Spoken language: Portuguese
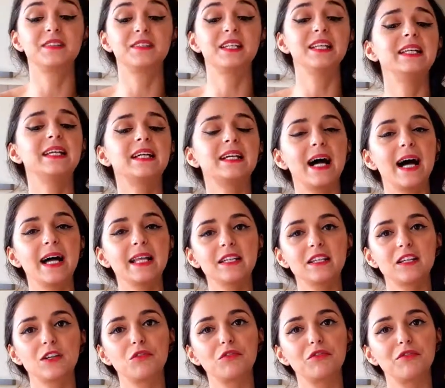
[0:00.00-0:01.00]
delicada
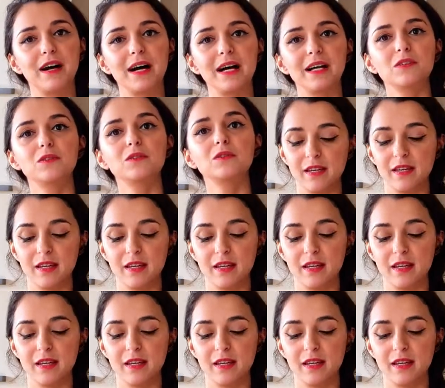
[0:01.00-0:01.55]
que eu falo,